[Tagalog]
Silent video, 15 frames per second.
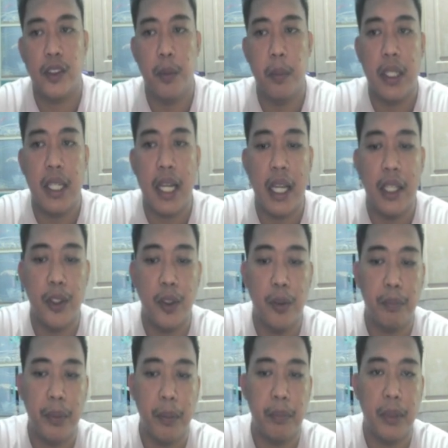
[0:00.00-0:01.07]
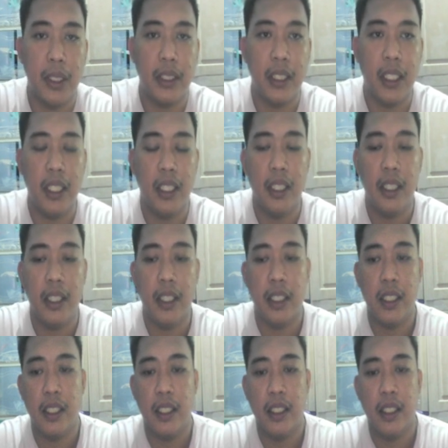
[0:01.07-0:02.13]
So magkano yung
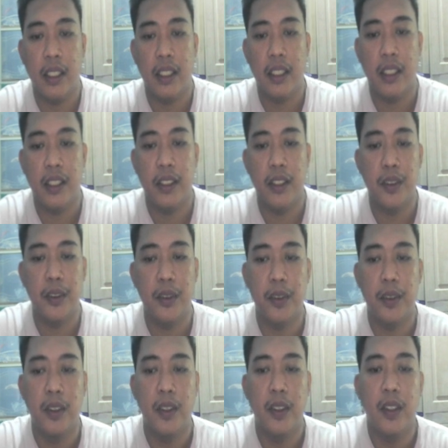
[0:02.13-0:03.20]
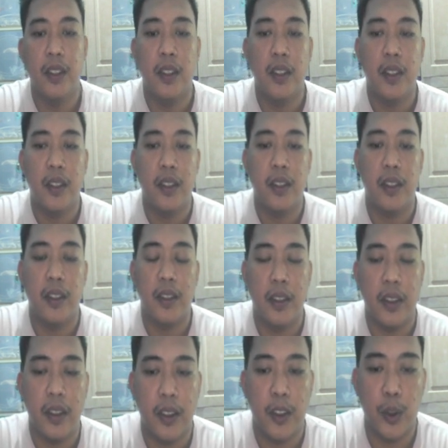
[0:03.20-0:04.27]
53? Yung
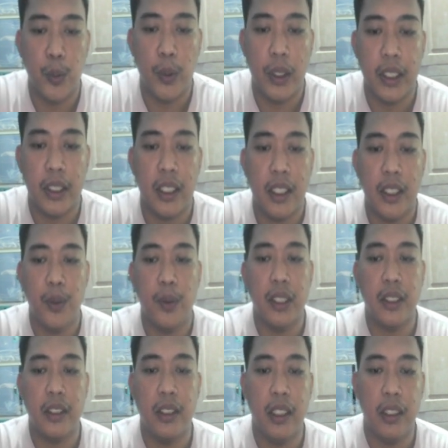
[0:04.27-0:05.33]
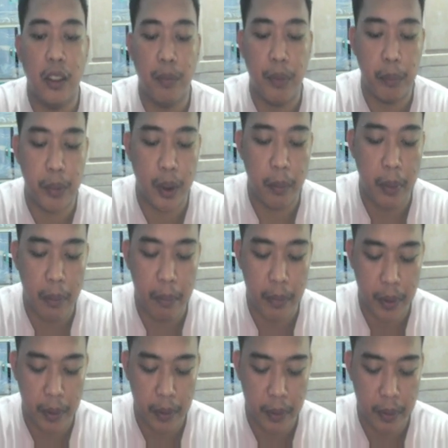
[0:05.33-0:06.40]
yung 23 USDT 50 BEM,
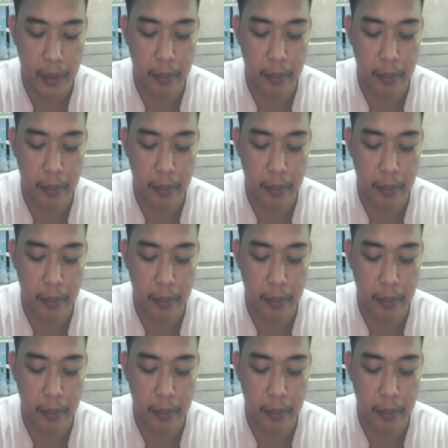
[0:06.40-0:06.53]
no?